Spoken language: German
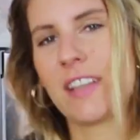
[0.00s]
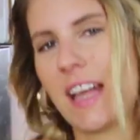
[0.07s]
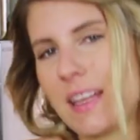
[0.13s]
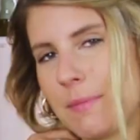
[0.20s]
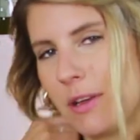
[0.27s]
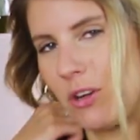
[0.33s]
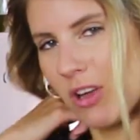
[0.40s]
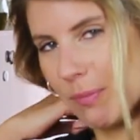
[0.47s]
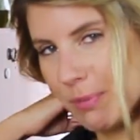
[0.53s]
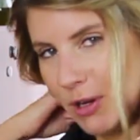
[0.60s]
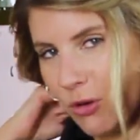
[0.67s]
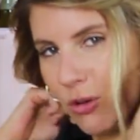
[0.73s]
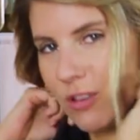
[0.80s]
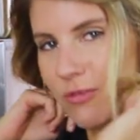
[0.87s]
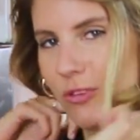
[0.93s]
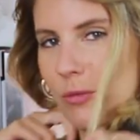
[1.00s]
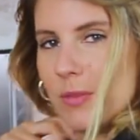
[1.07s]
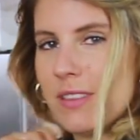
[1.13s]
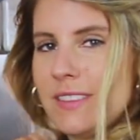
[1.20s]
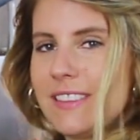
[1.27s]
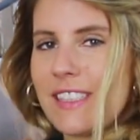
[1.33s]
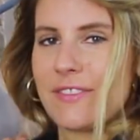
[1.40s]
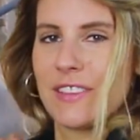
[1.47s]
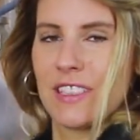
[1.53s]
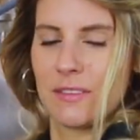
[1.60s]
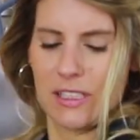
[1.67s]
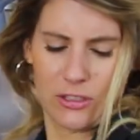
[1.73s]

euch eigentlich mein neuer Pilotenfummel? Ich finde,